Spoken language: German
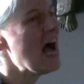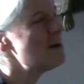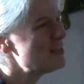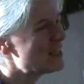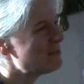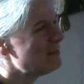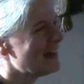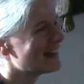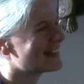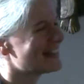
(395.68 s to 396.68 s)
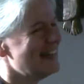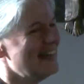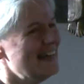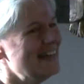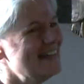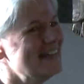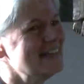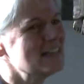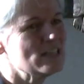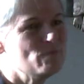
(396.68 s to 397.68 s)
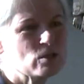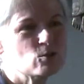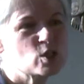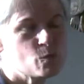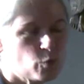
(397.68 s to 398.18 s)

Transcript: Habe ich gemacht. Äh, ist nämlich unser